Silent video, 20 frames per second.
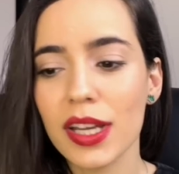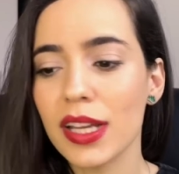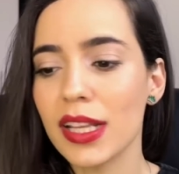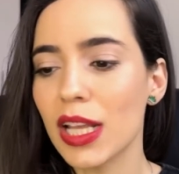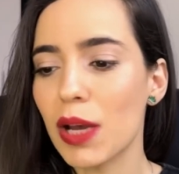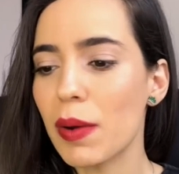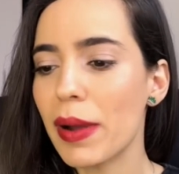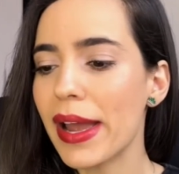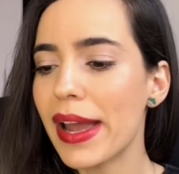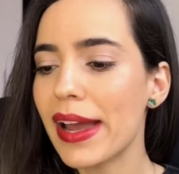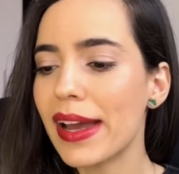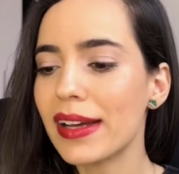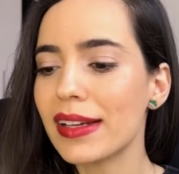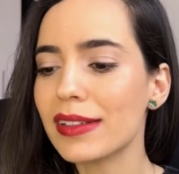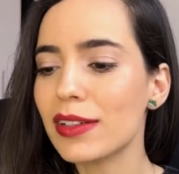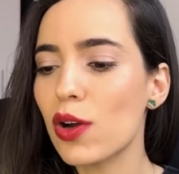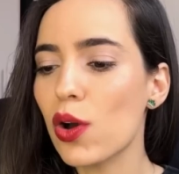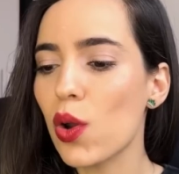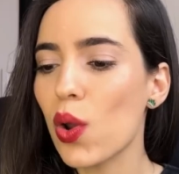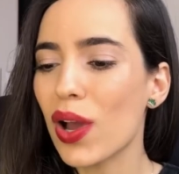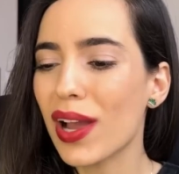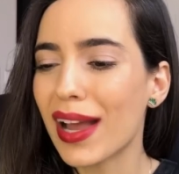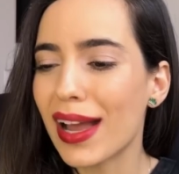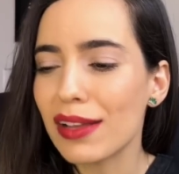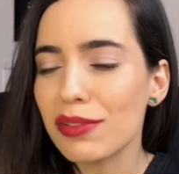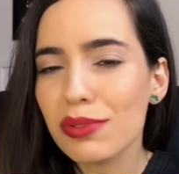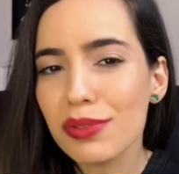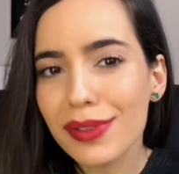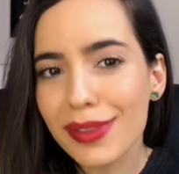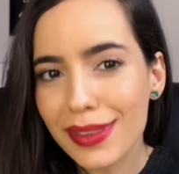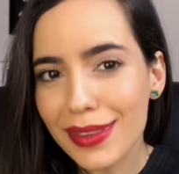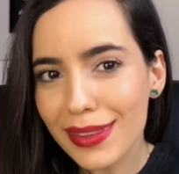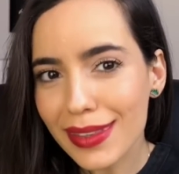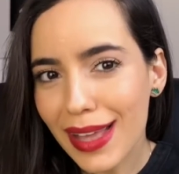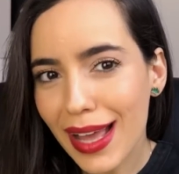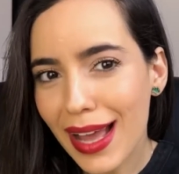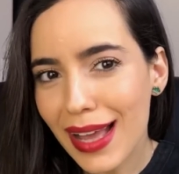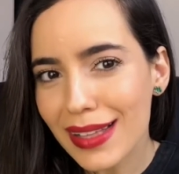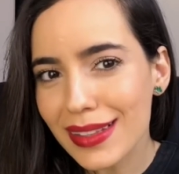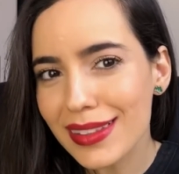não é colocado
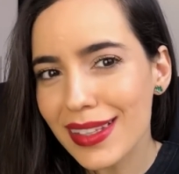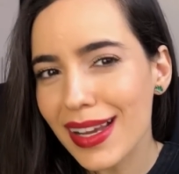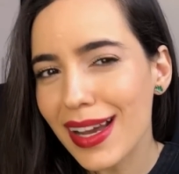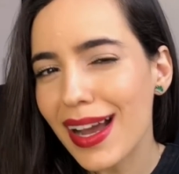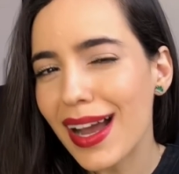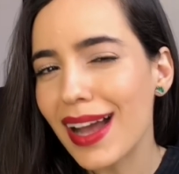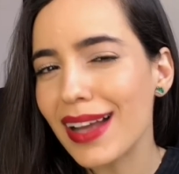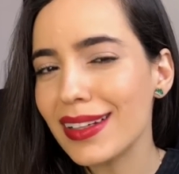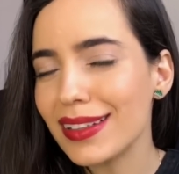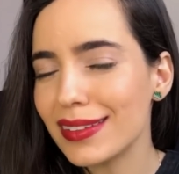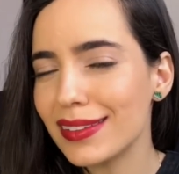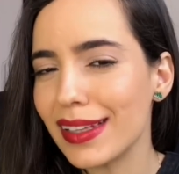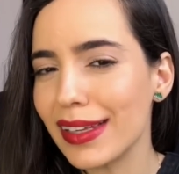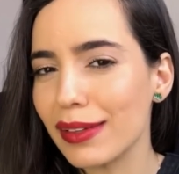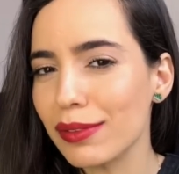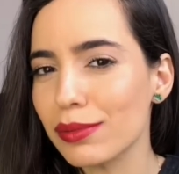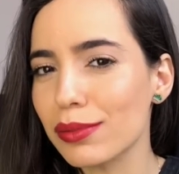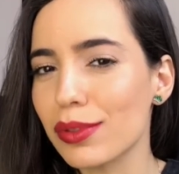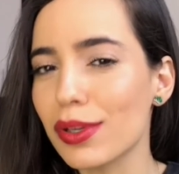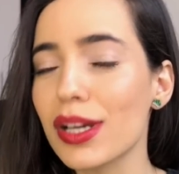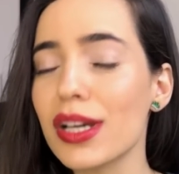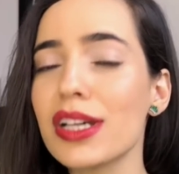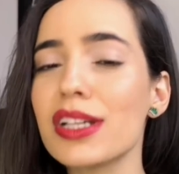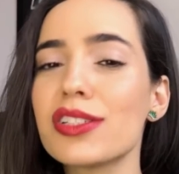nada ali dentro,